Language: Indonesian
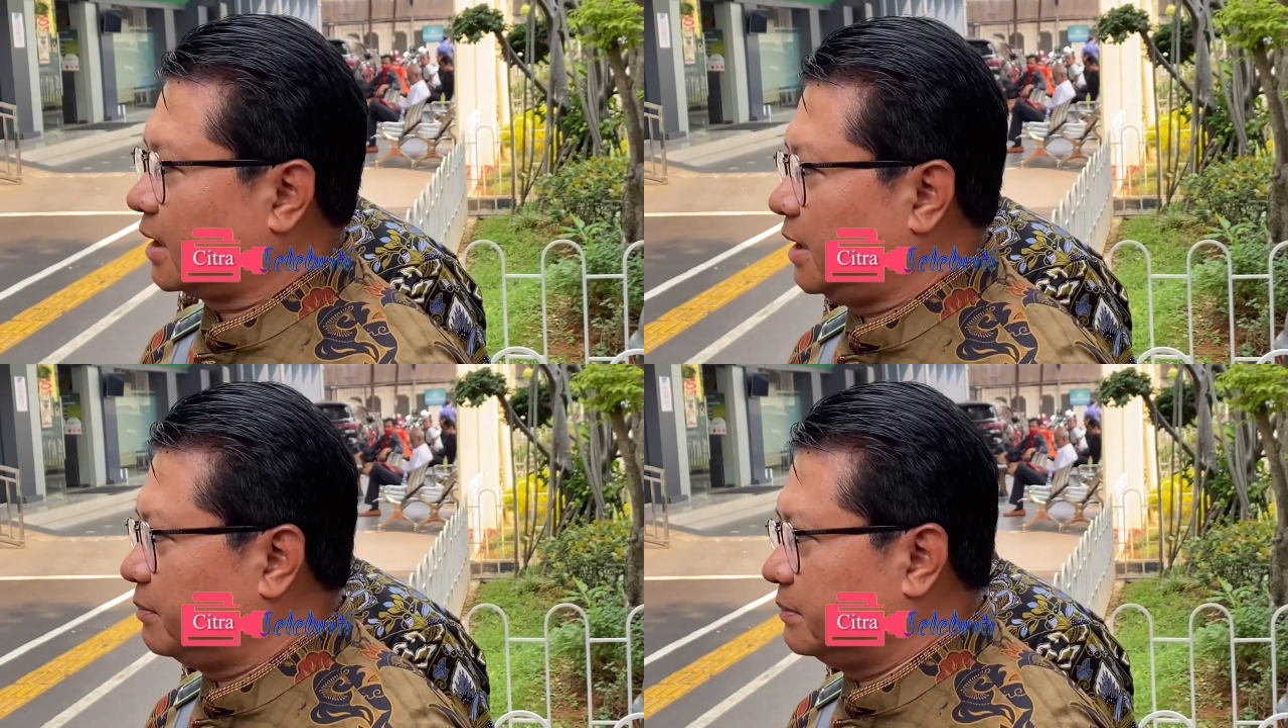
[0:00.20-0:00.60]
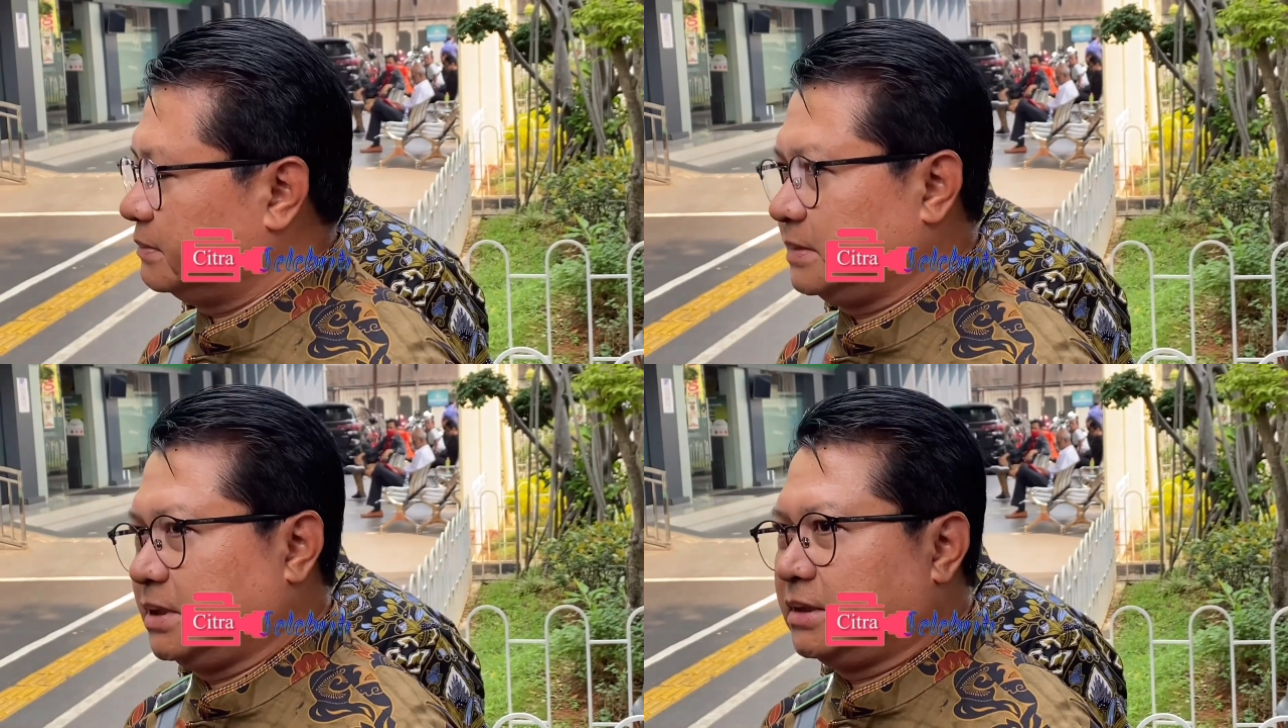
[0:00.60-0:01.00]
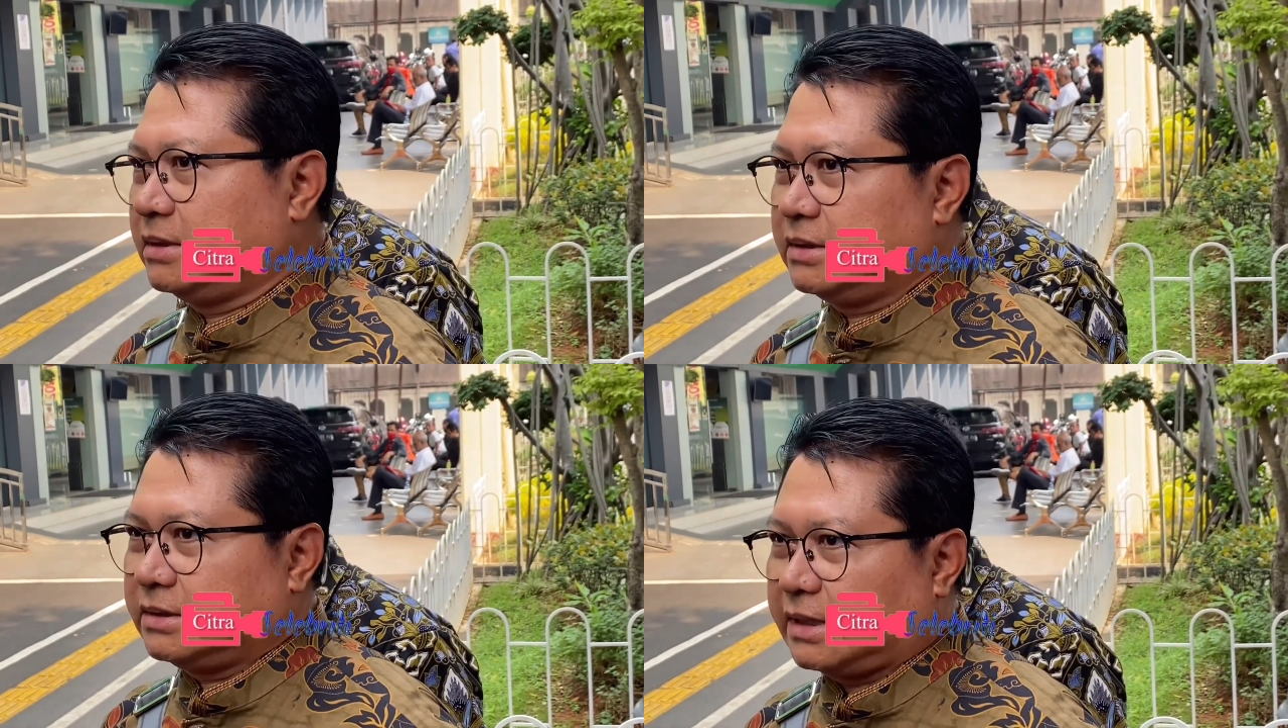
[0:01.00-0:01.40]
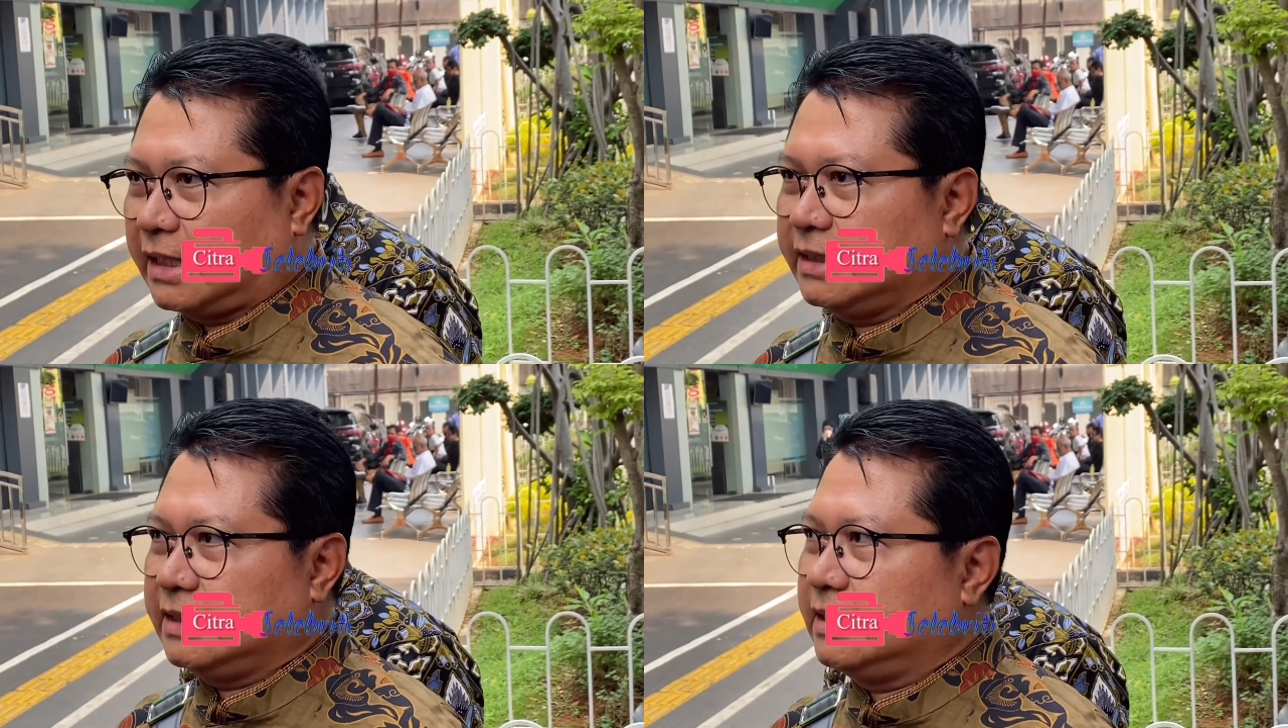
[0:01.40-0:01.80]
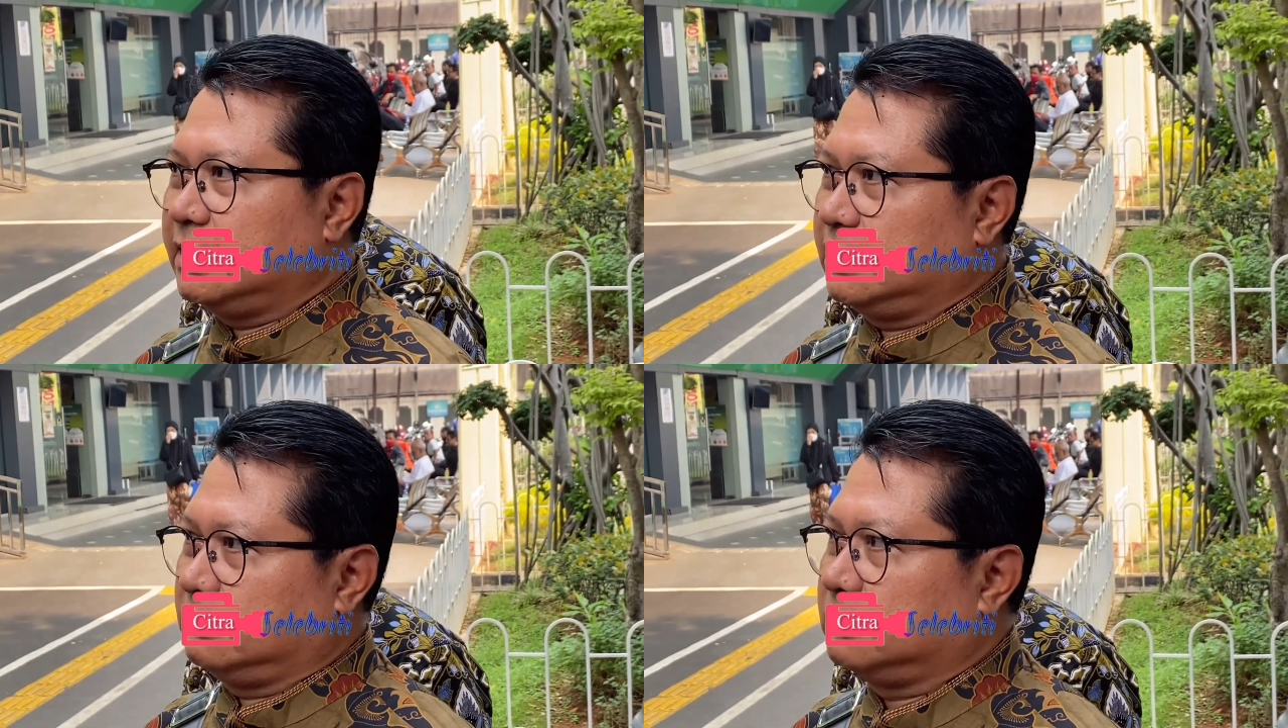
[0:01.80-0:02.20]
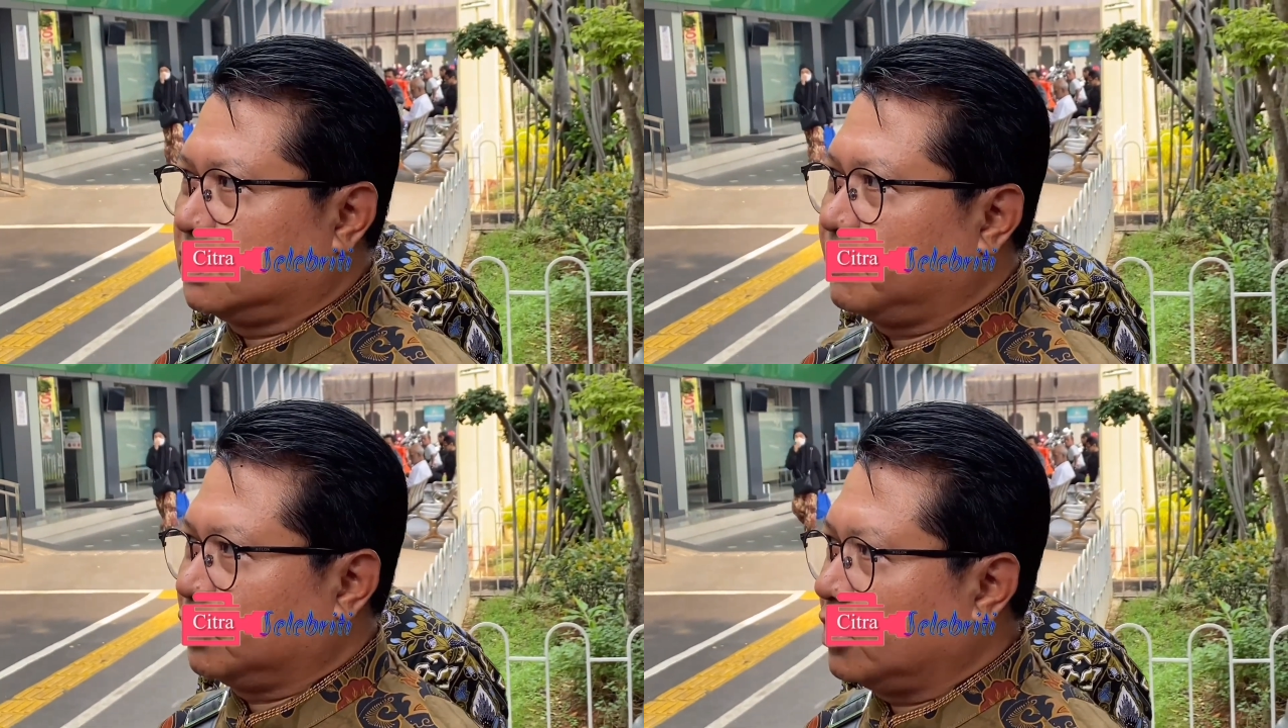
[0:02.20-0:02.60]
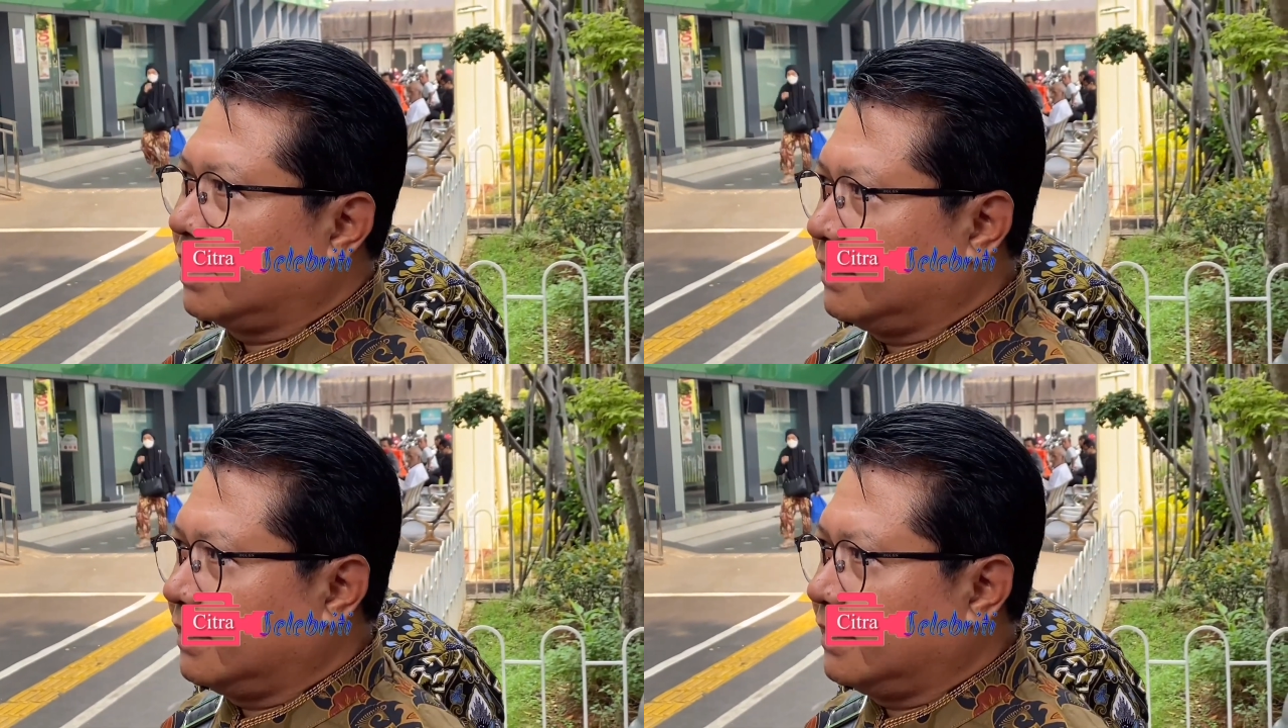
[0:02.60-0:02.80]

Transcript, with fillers: tim. Tadi kebetulan